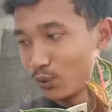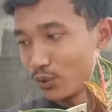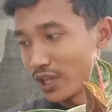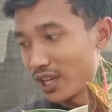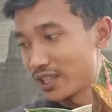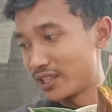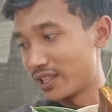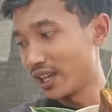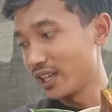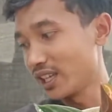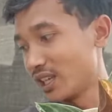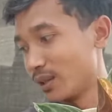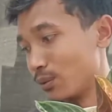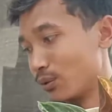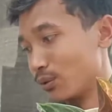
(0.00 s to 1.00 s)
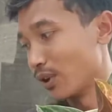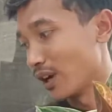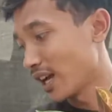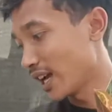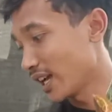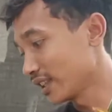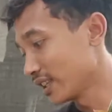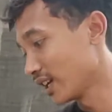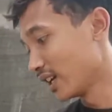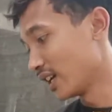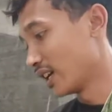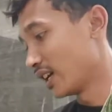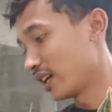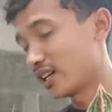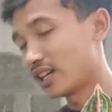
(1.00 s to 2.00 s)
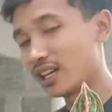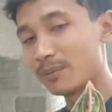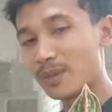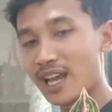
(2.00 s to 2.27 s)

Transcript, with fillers: saja nih buat um,